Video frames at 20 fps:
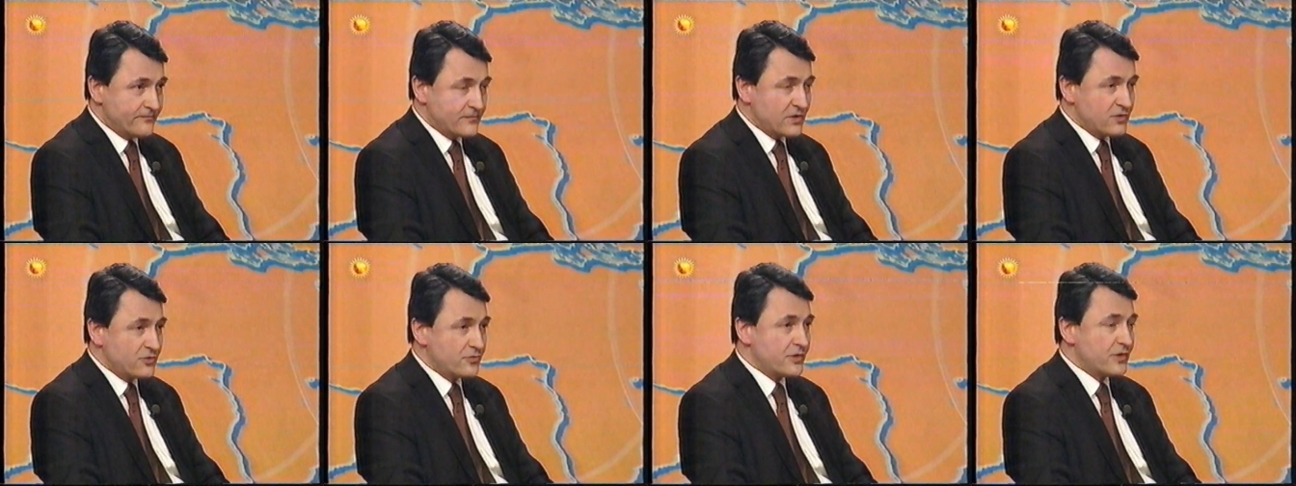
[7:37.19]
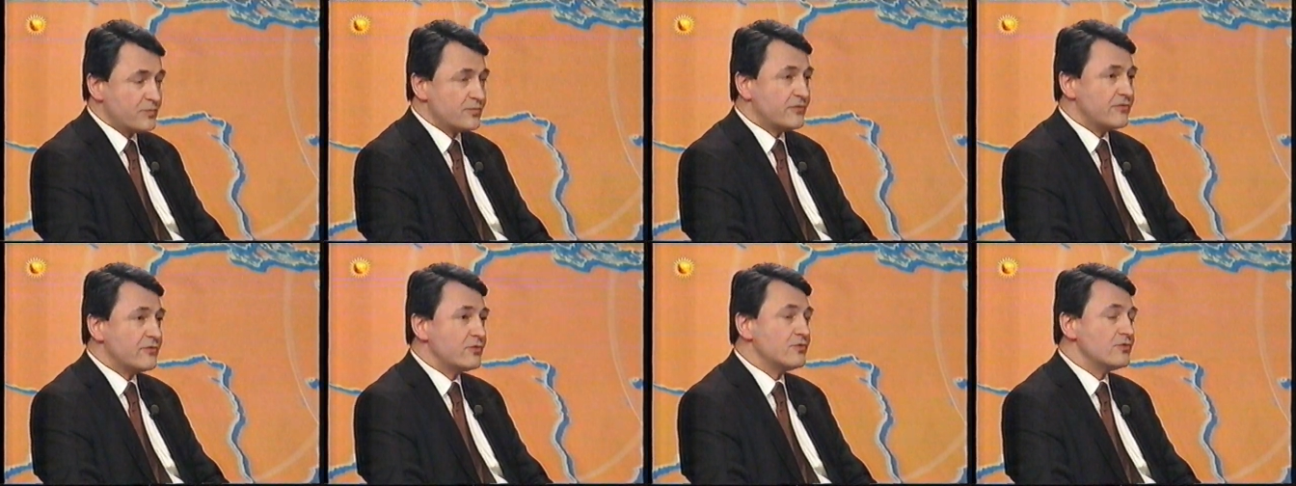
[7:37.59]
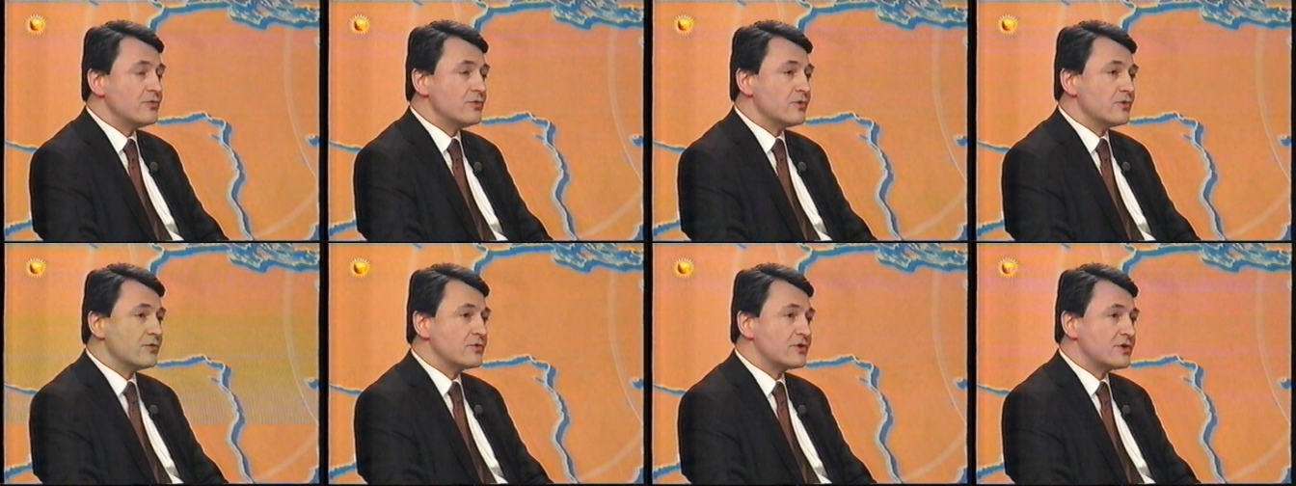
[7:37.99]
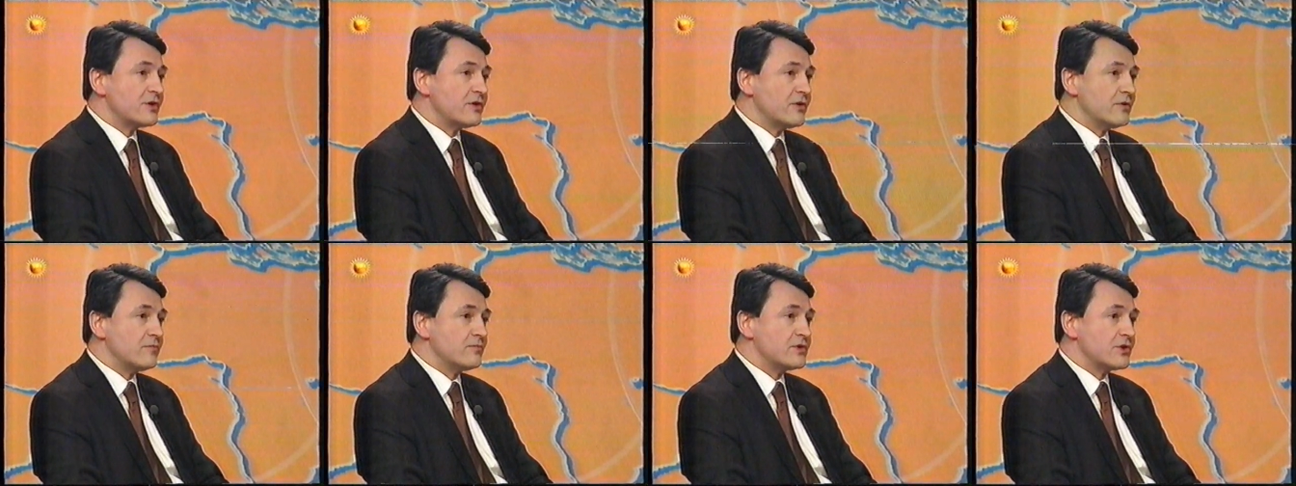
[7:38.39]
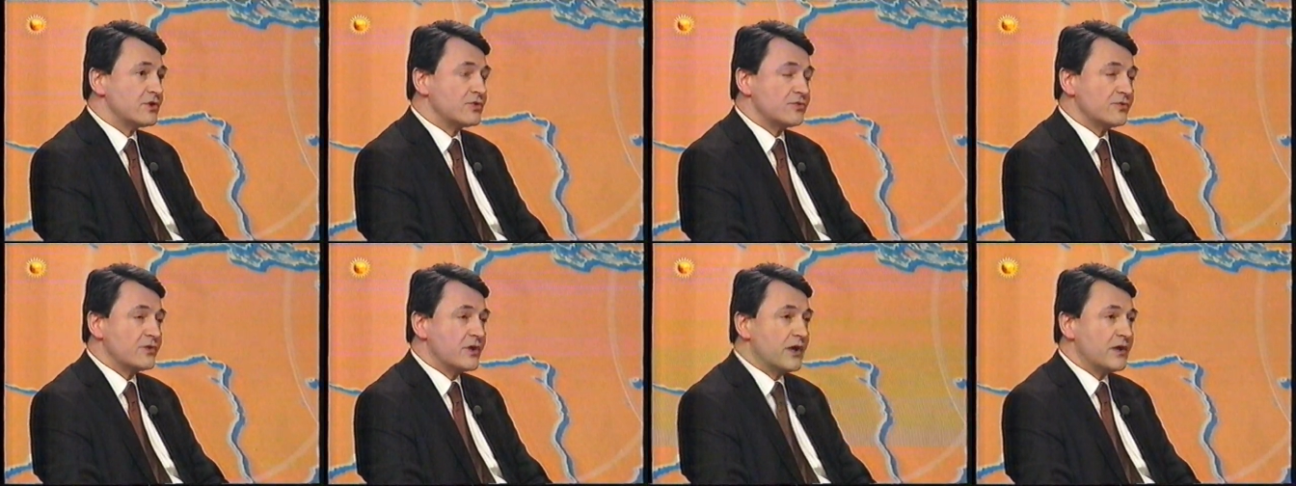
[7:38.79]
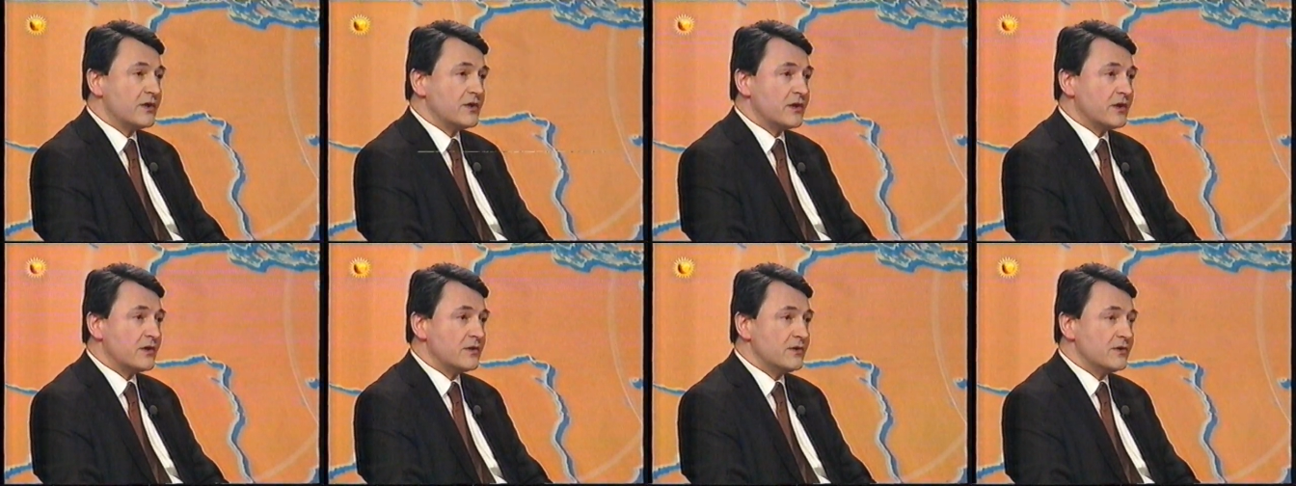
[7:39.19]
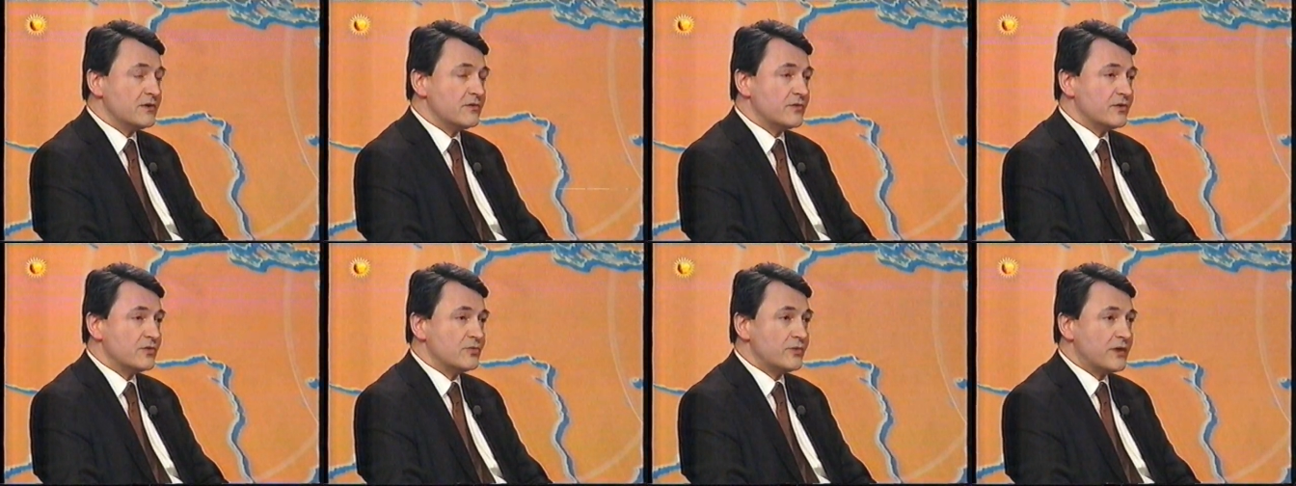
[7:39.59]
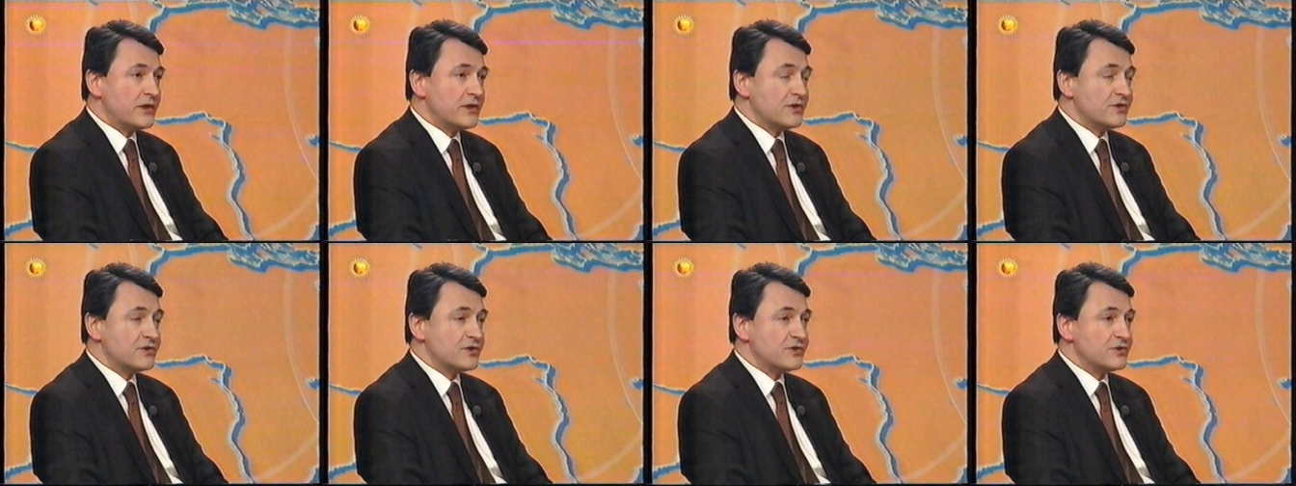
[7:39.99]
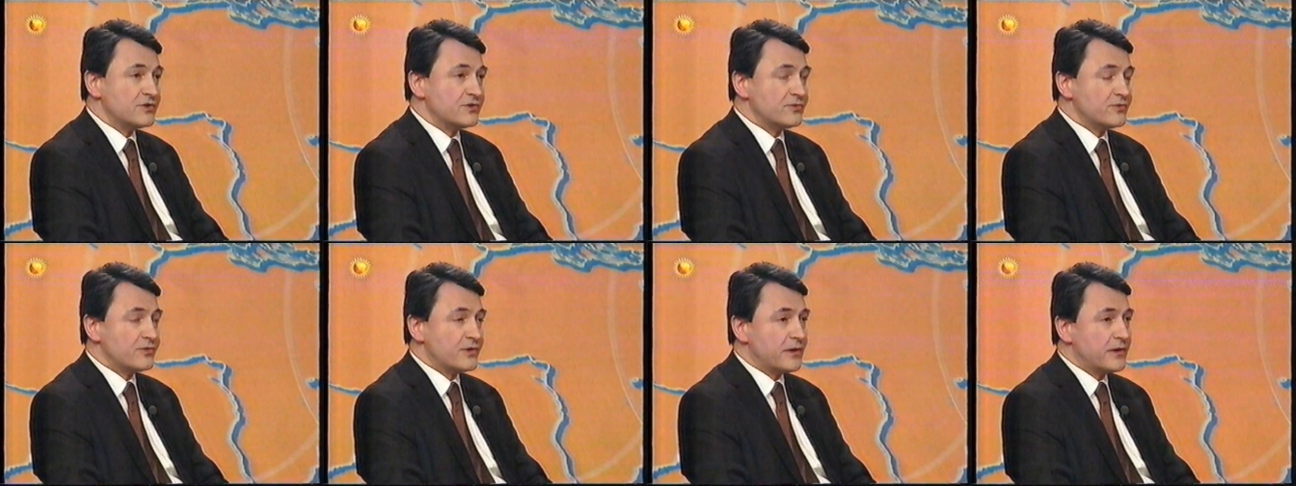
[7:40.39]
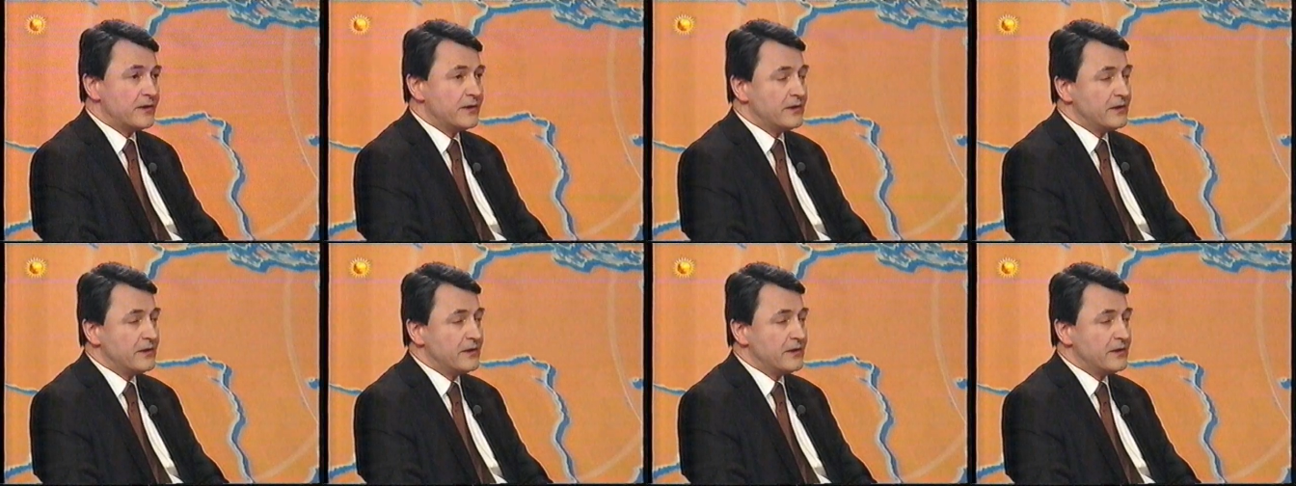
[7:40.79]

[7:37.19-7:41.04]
które powodują, że przeszukania i ewentualne rzeczy, które